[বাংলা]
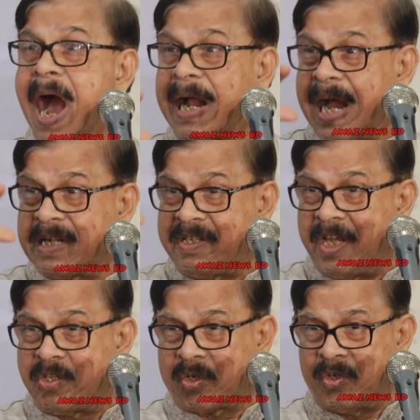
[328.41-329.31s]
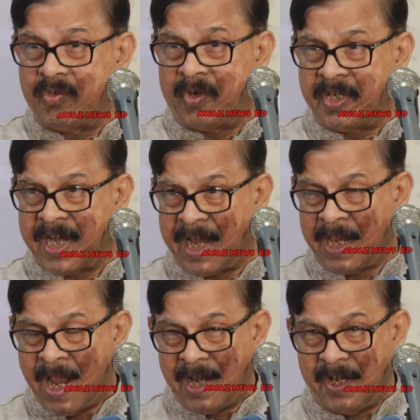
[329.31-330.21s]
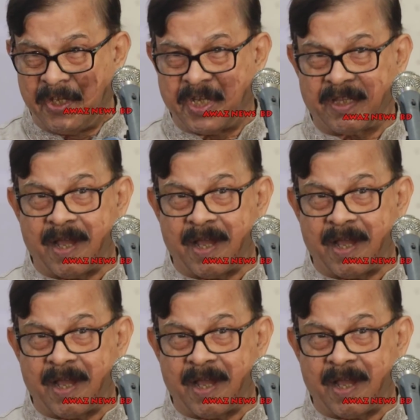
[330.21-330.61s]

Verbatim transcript: আকাশ দিয়ে যখন উড়ে যায় নিচে